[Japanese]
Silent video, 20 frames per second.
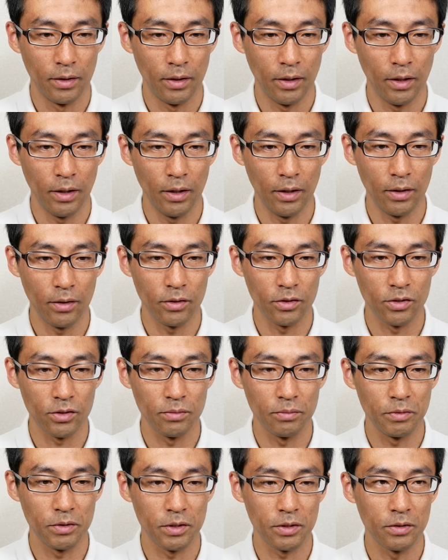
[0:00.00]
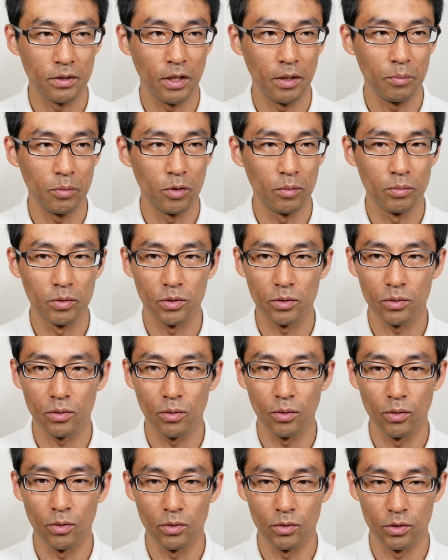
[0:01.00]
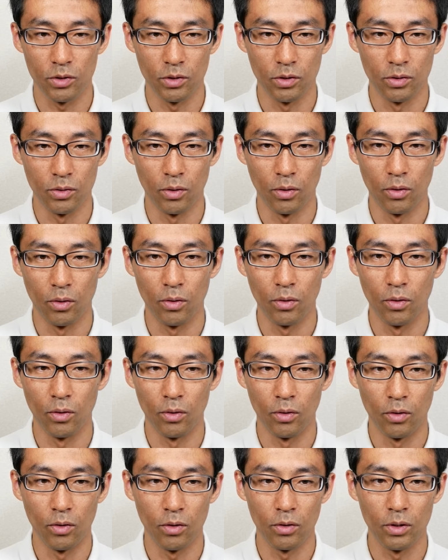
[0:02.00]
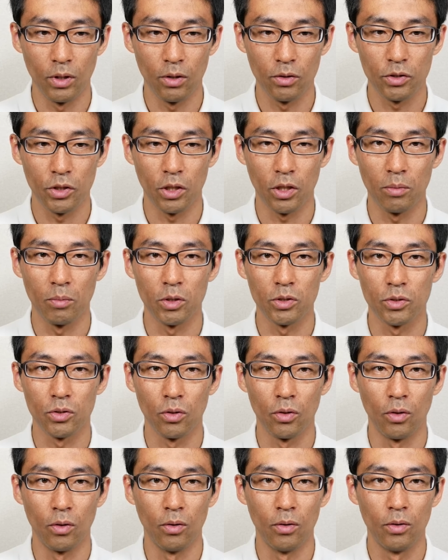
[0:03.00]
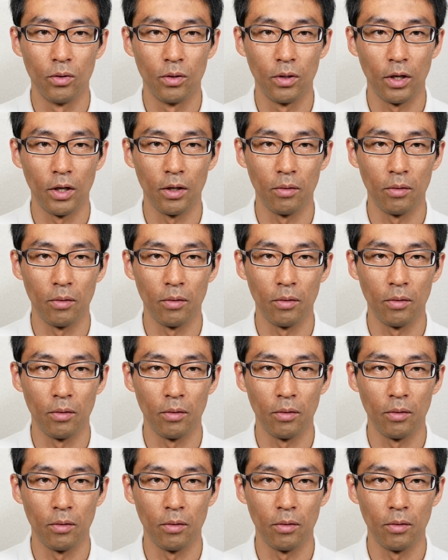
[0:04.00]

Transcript: えー、っとスク、スクレープオプス構図の方を直していきましょう。